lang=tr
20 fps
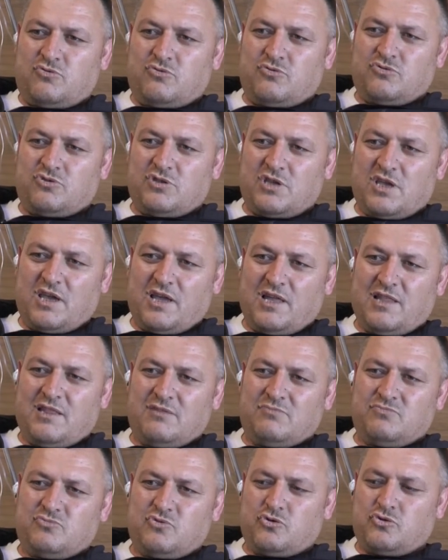Türkiye'ye
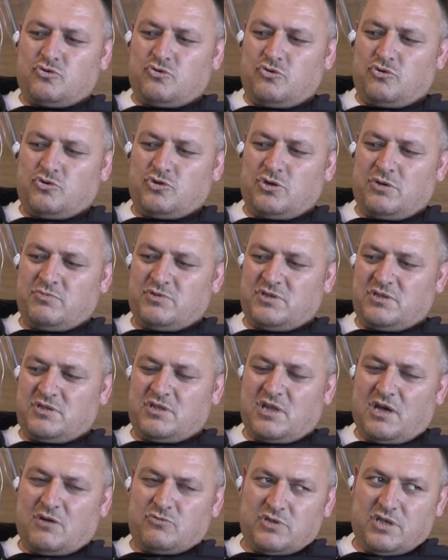geldim. Coşkun hocamızı
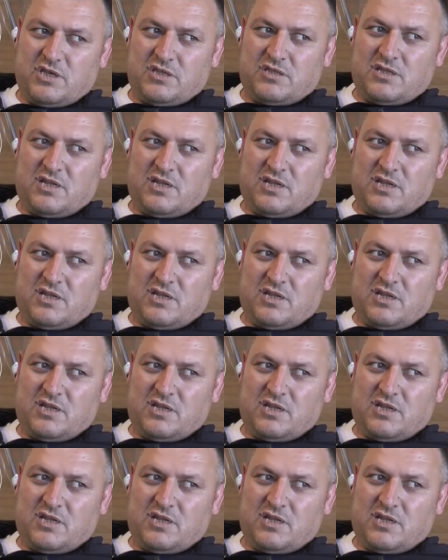tavsiye